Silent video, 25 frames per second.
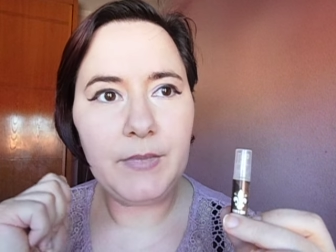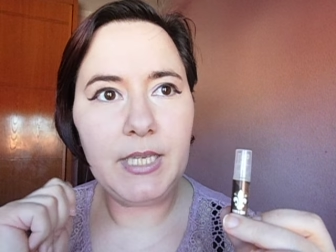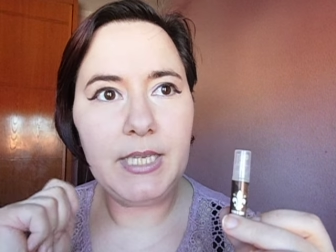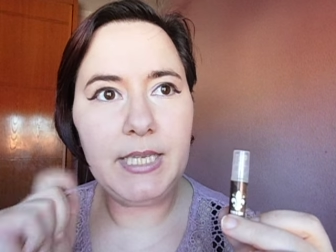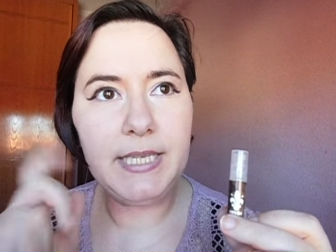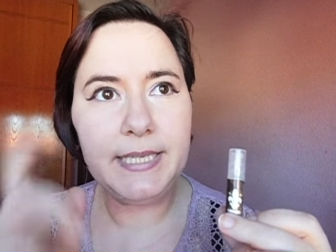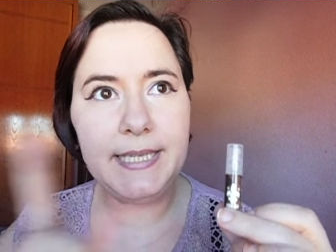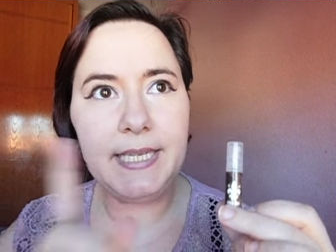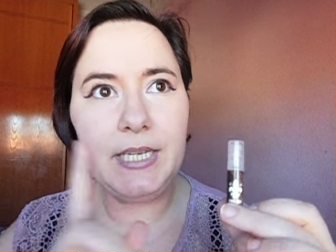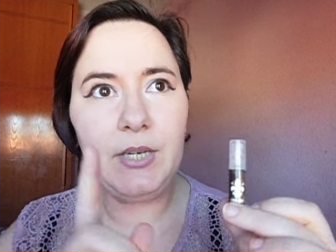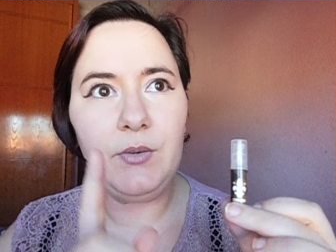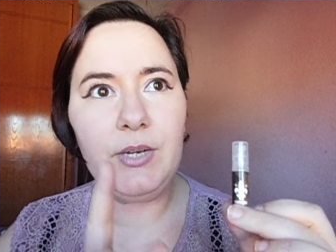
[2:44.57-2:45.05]

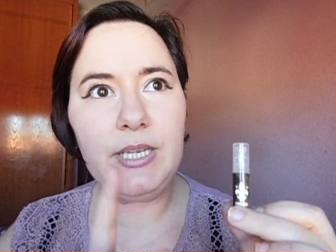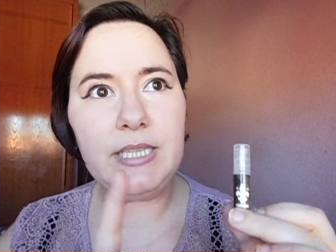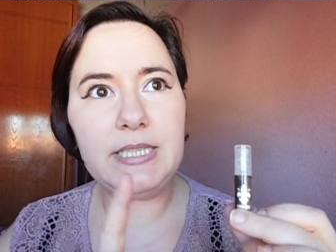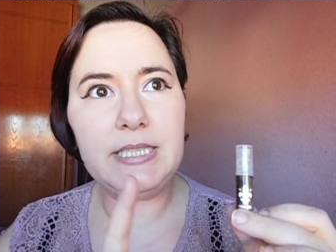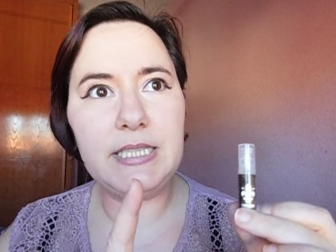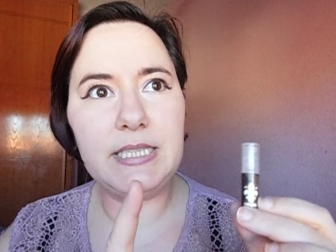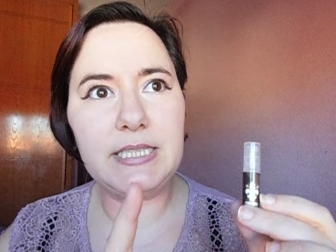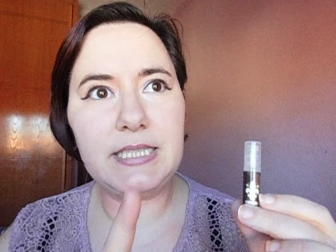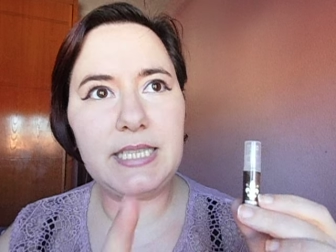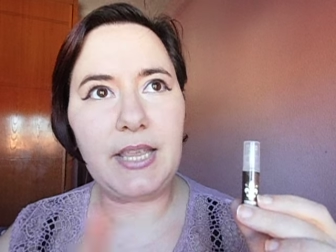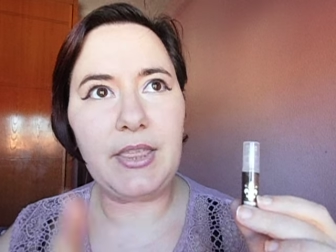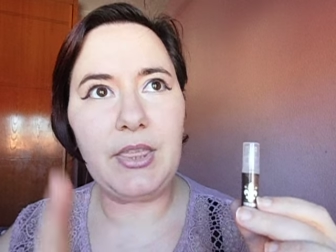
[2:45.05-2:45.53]
Y tiene una
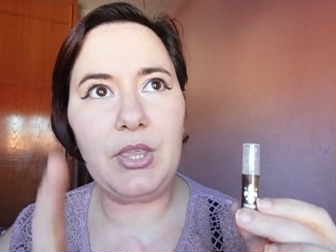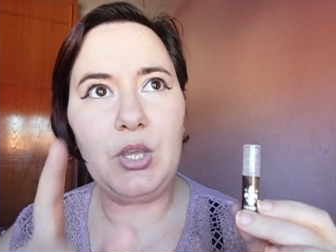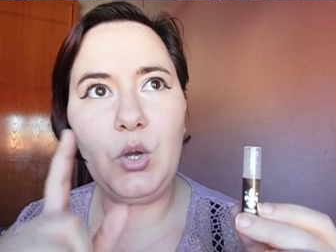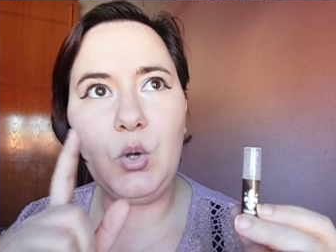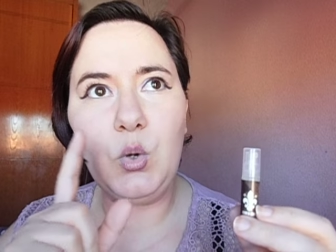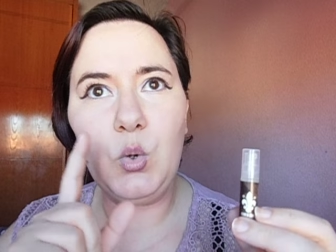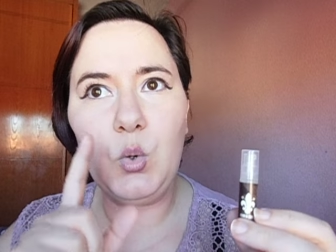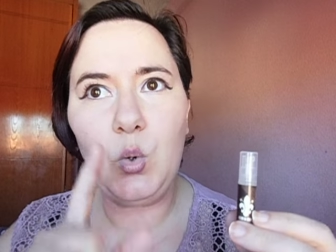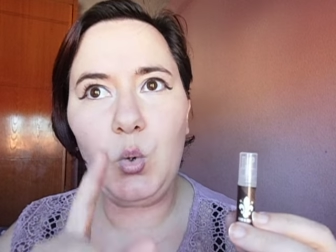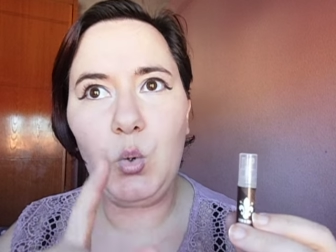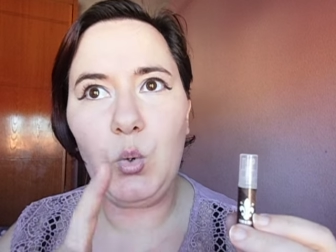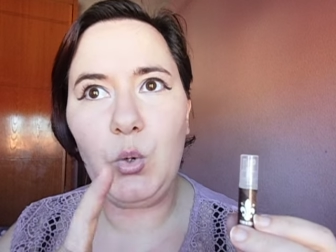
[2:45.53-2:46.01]

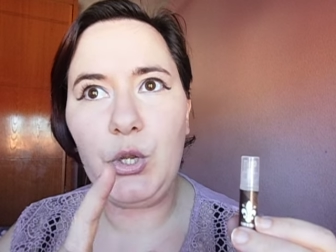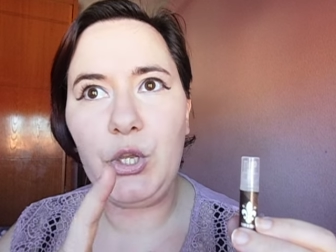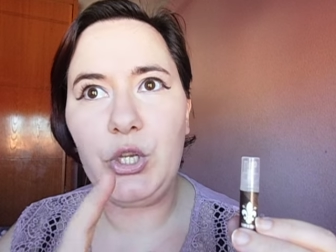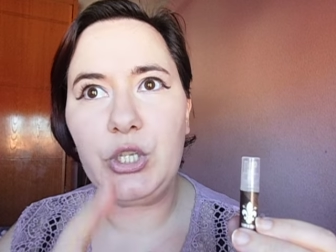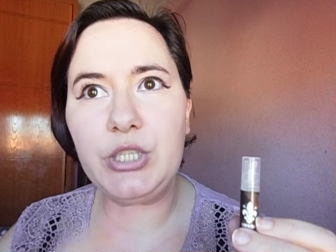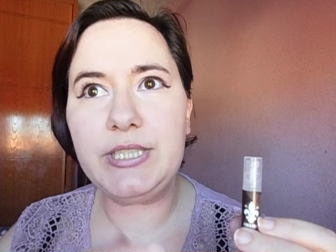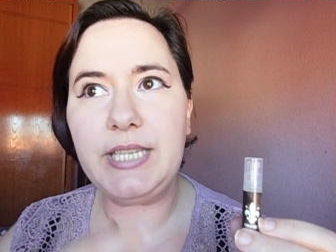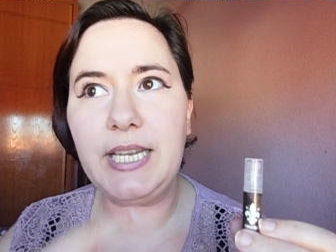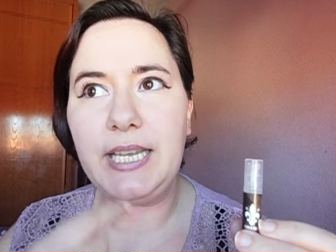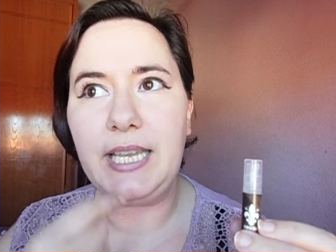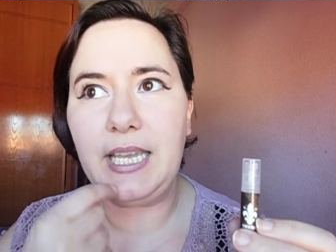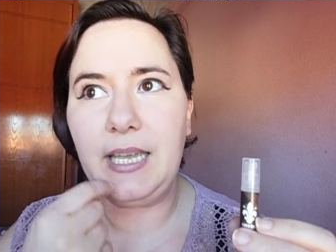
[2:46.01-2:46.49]
sensación
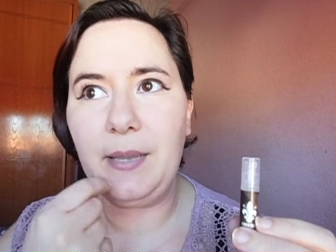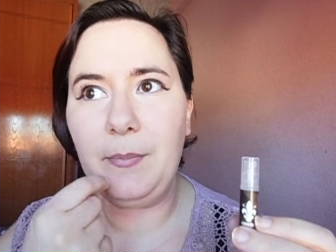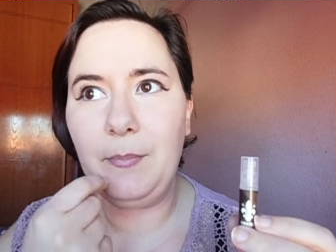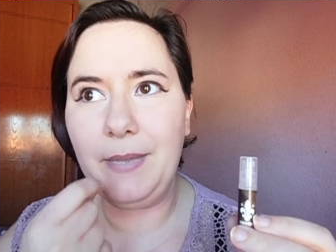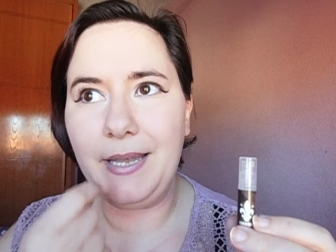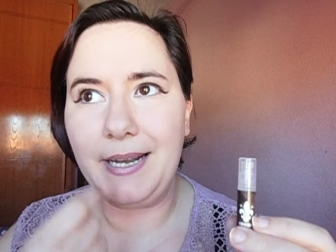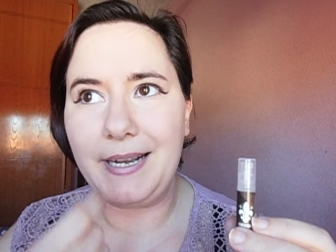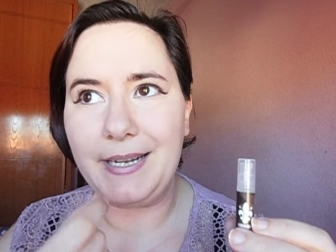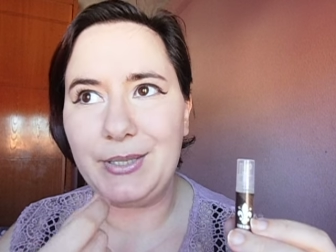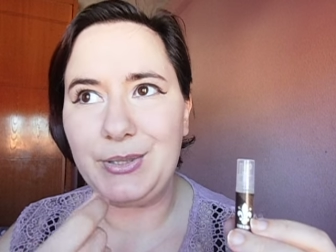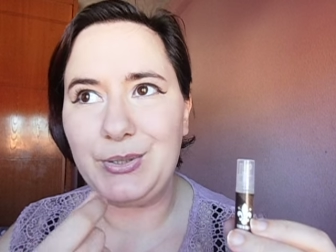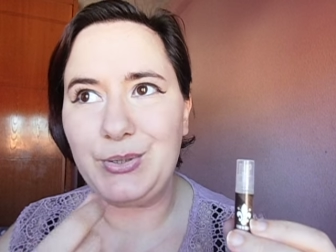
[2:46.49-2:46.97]
curiosa que
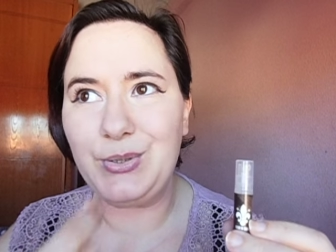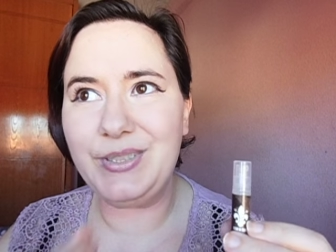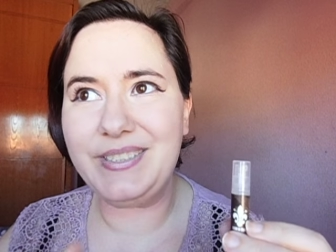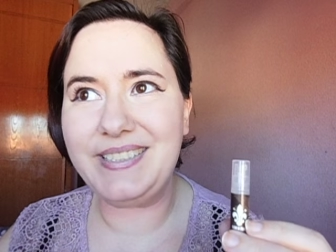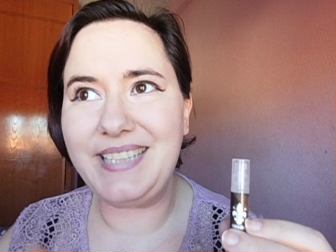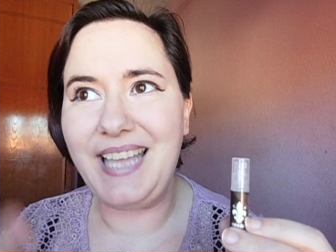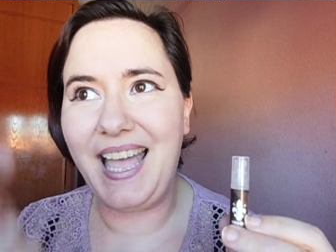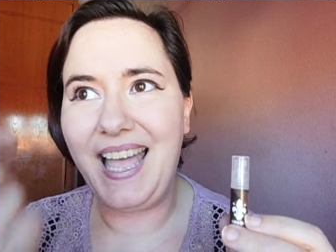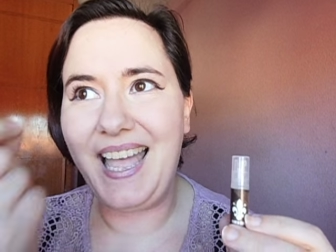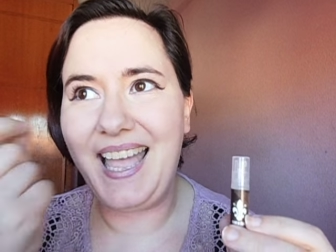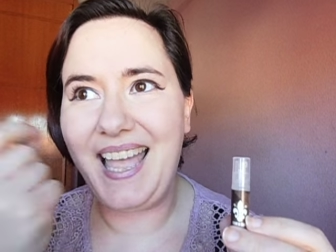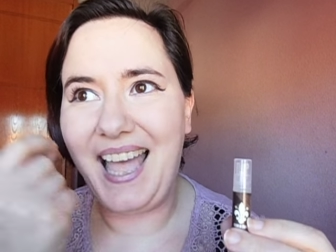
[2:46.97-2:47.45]
me
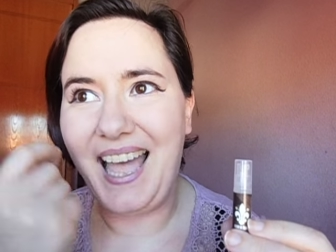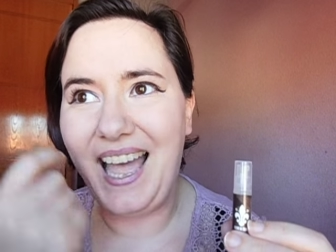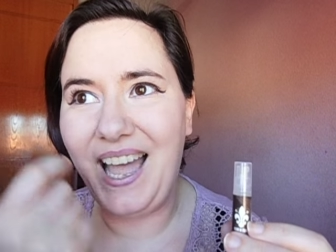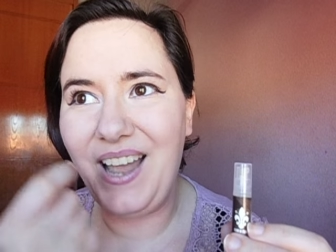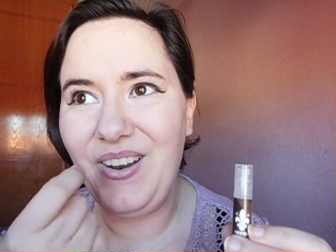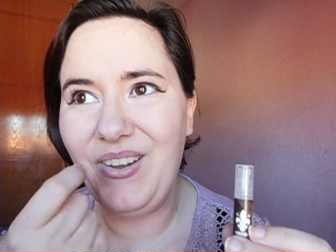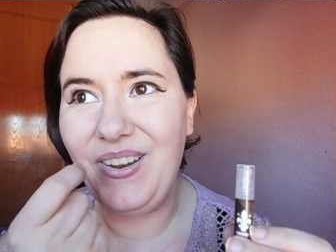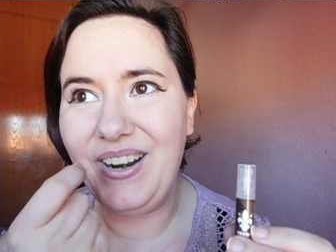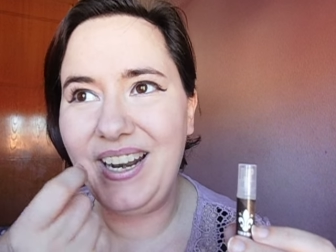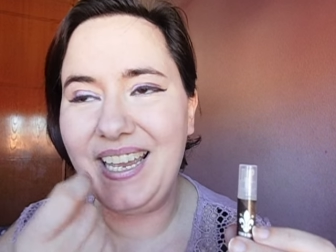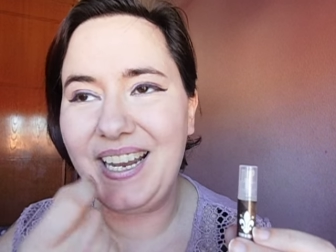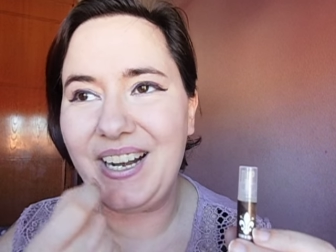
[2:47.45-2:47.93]
resulta
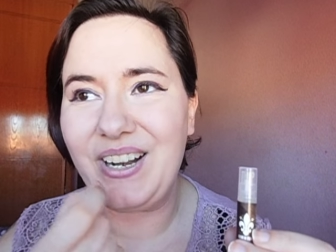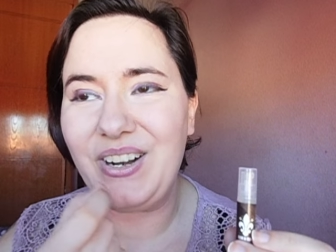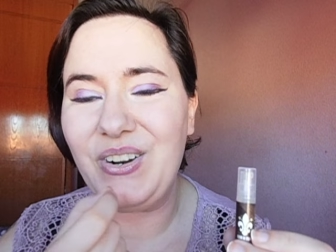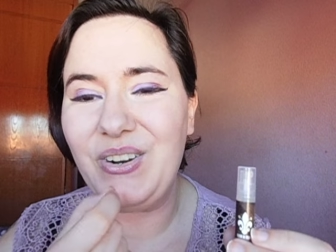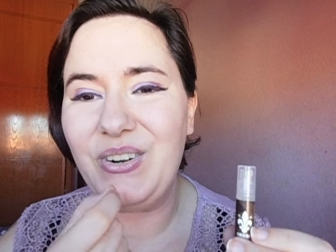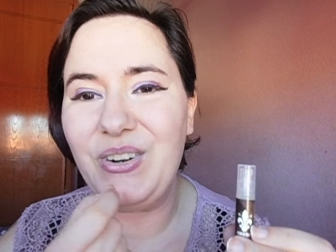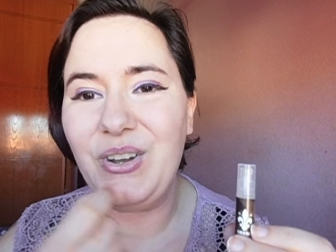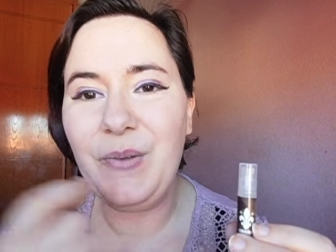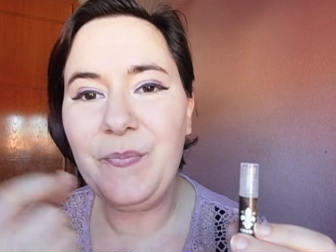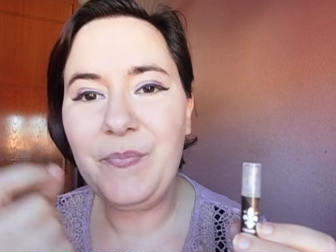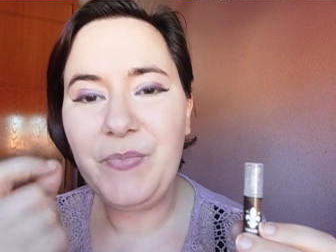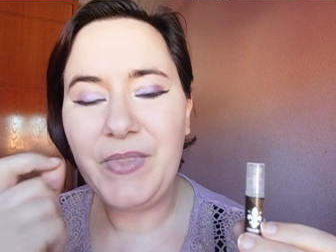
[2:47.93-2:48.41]
al
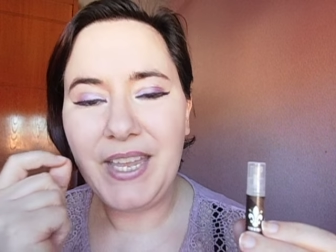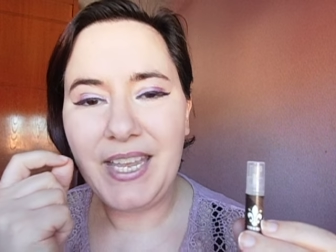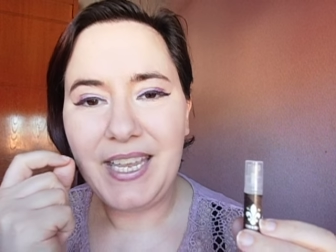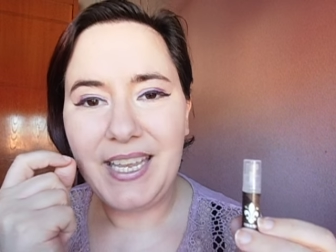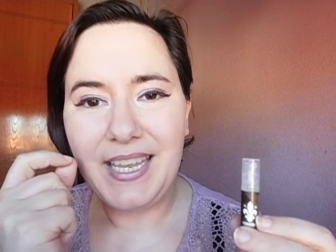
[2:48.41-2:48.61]
olerlo, ¿no?